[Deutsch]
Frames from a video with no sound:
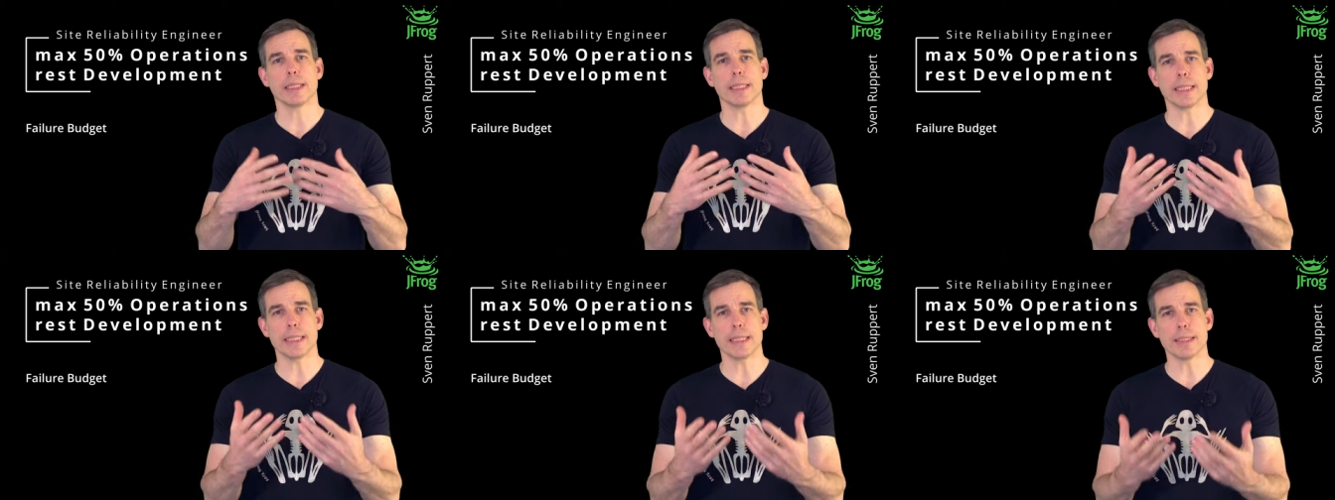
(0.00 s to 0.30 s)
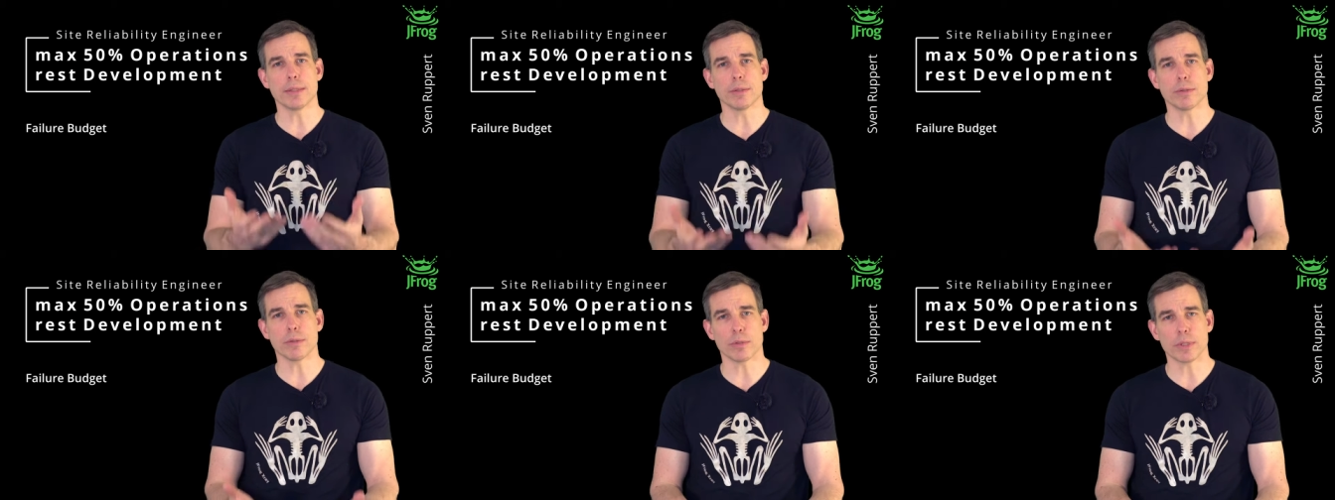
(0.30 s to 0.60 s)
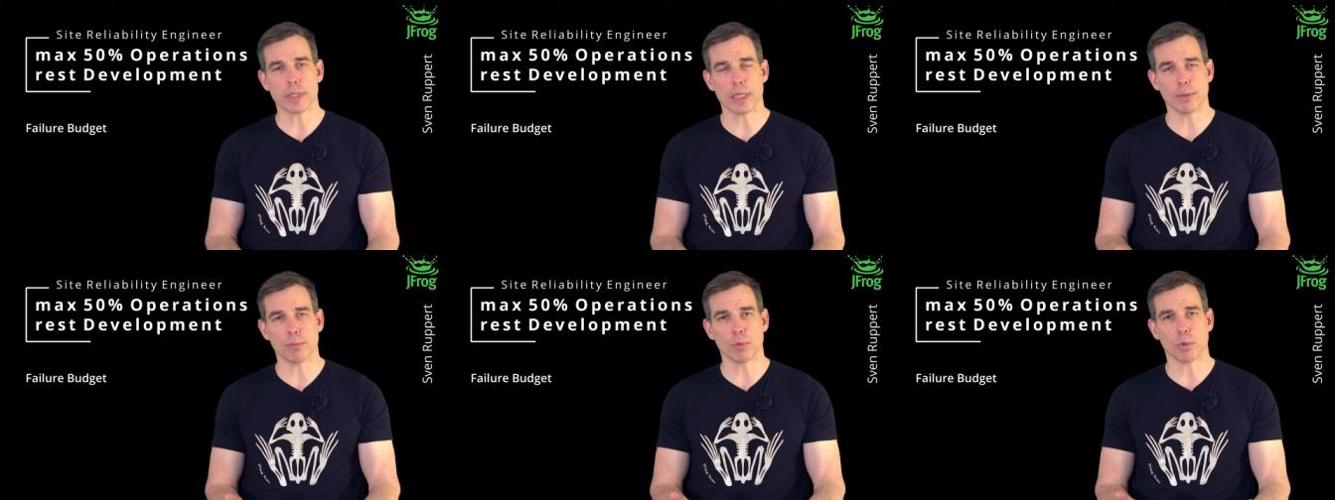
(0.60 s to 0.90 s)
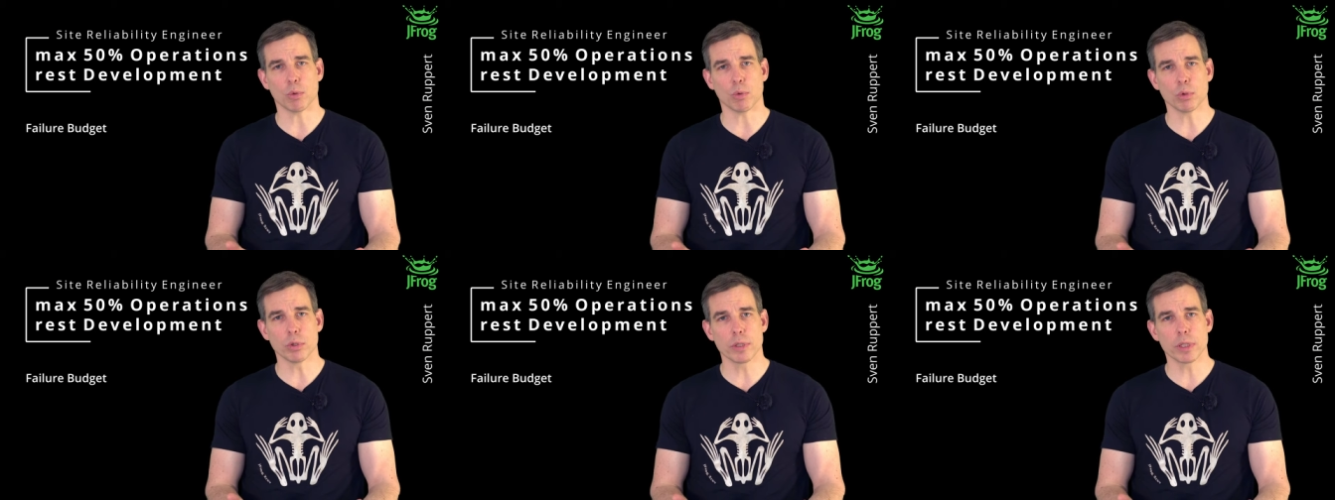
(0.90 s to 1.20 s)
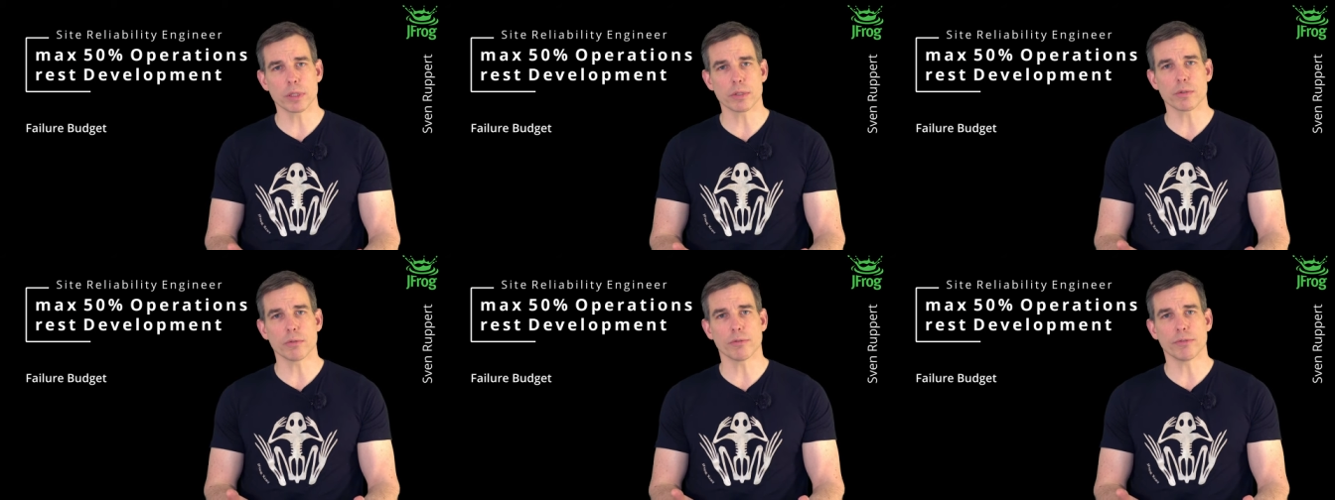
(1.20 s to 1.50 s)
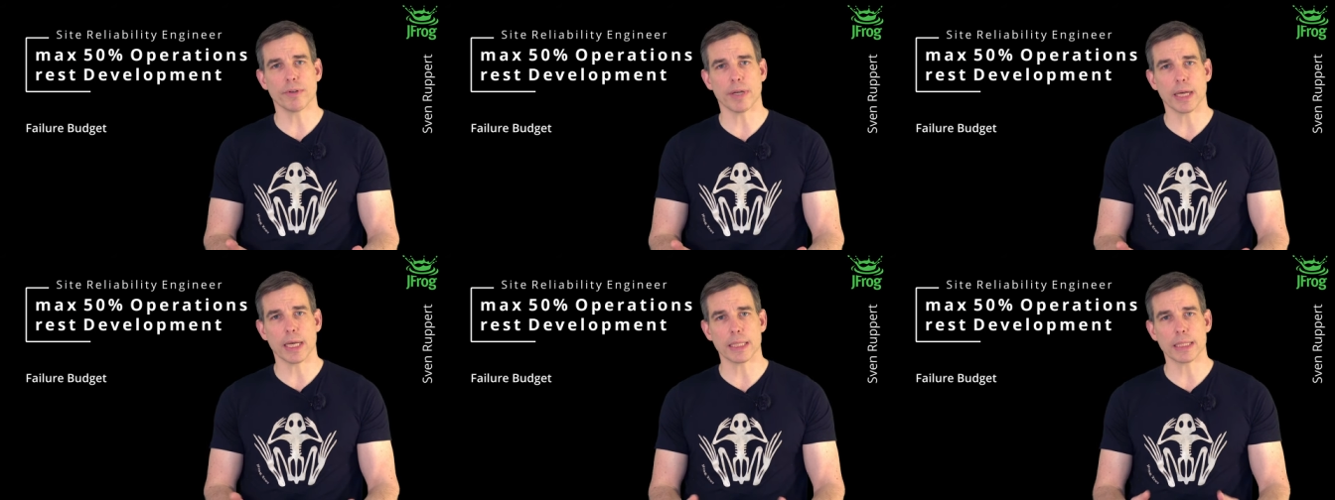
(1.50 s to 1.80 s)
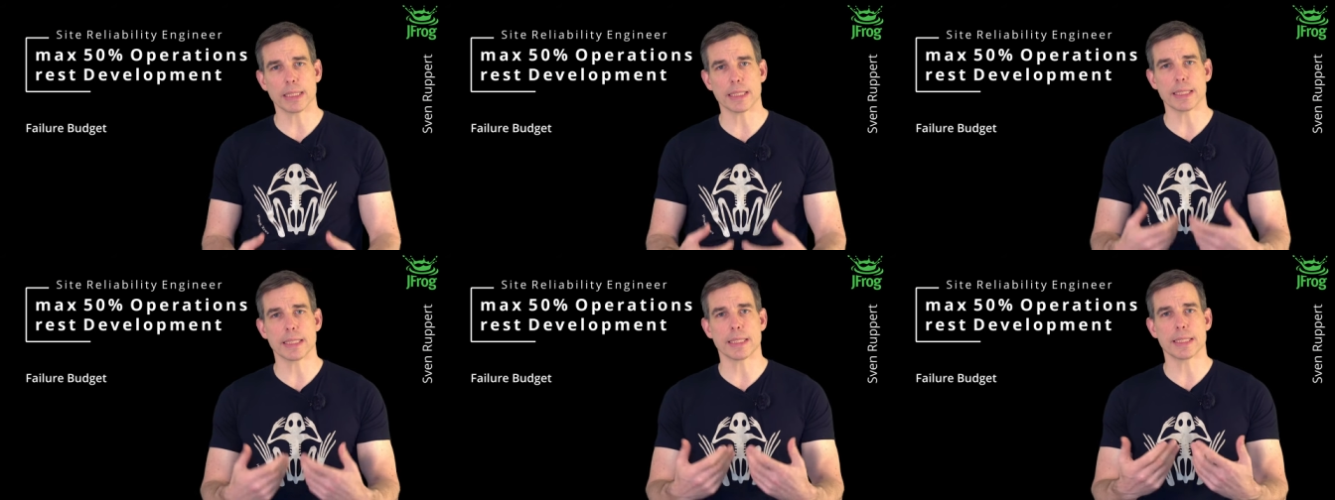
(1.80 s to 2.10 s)
dieses System runterzufahren,
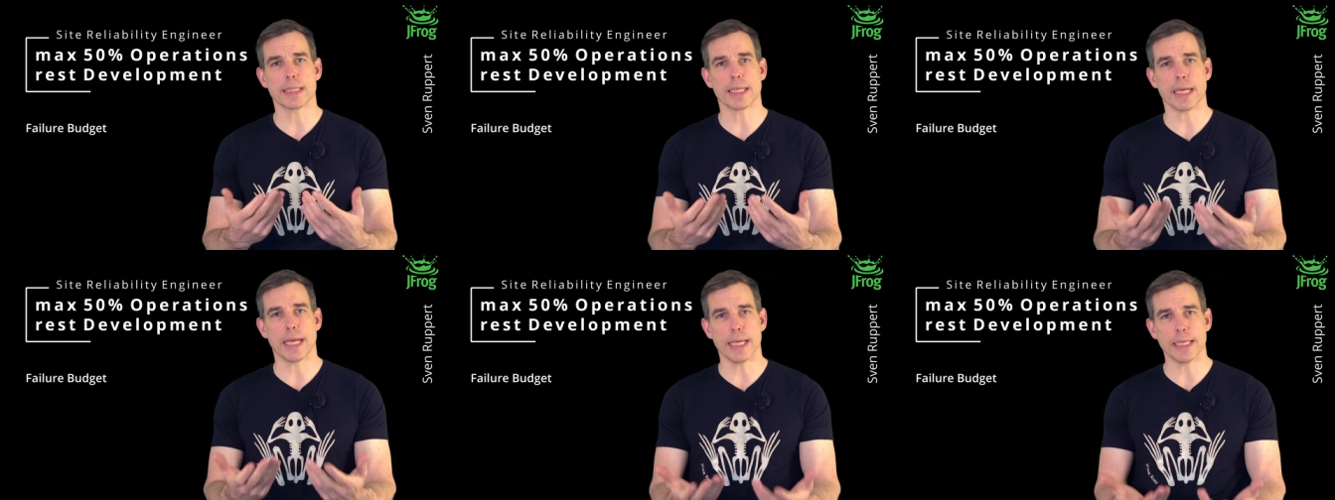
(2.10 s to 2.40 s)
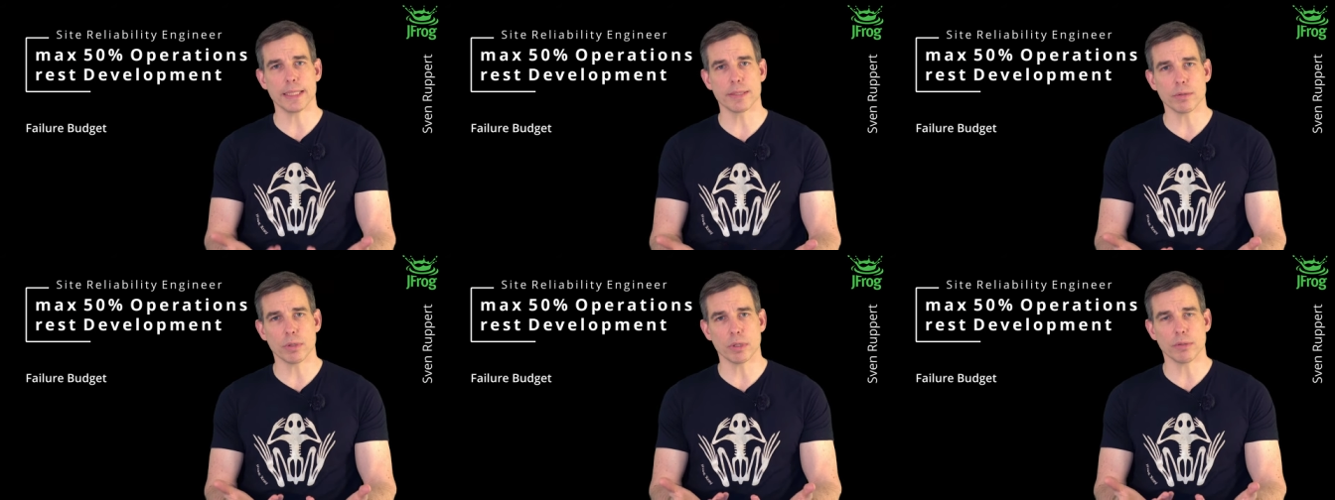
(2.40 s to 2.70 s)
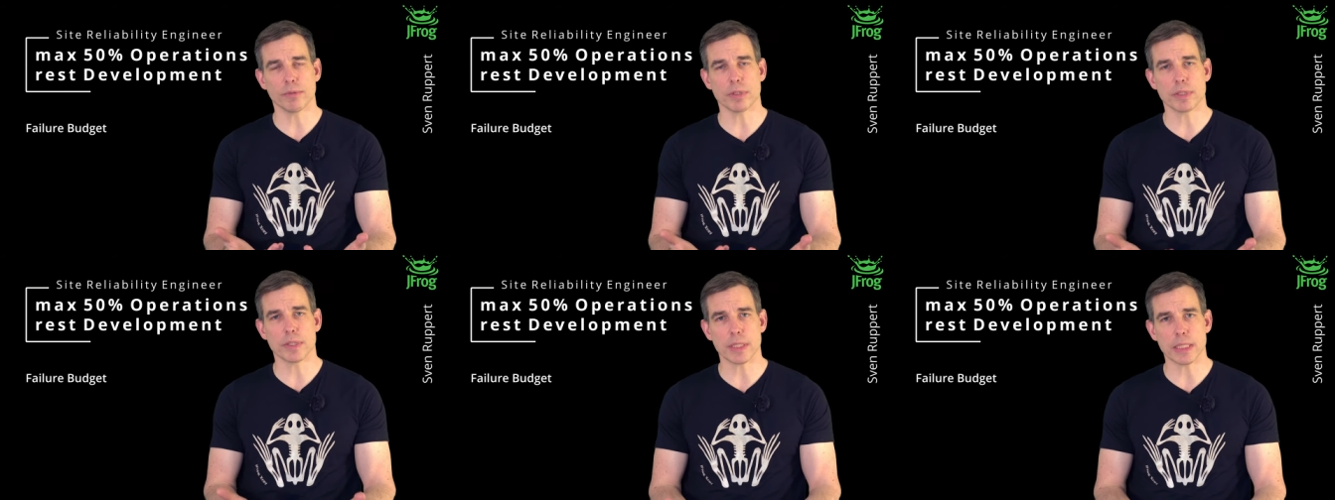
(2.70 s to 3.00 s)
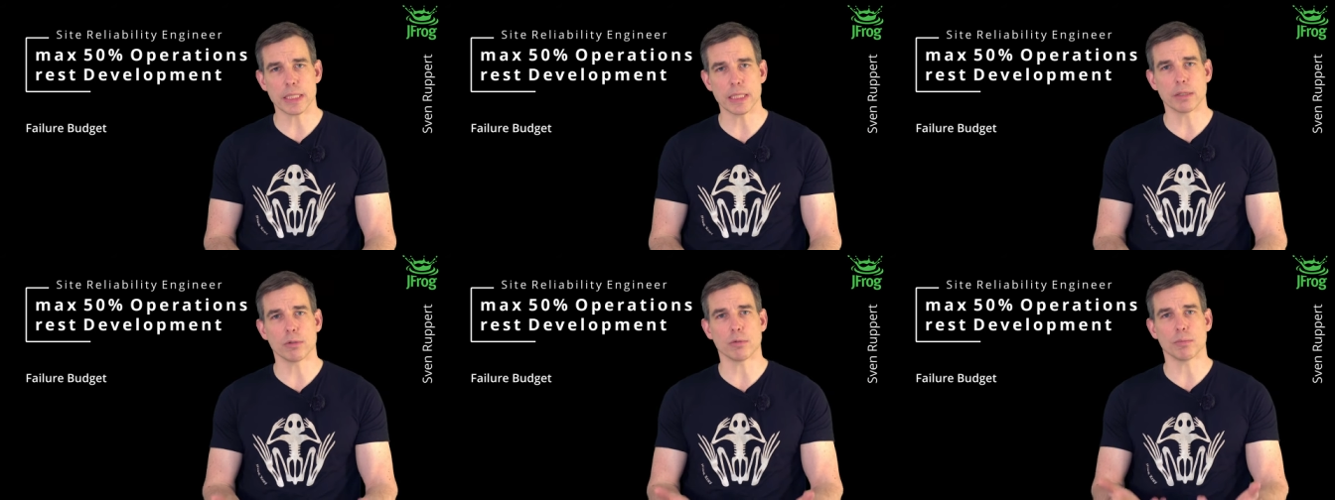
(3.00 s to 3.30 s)
diese Zeit zu investieren,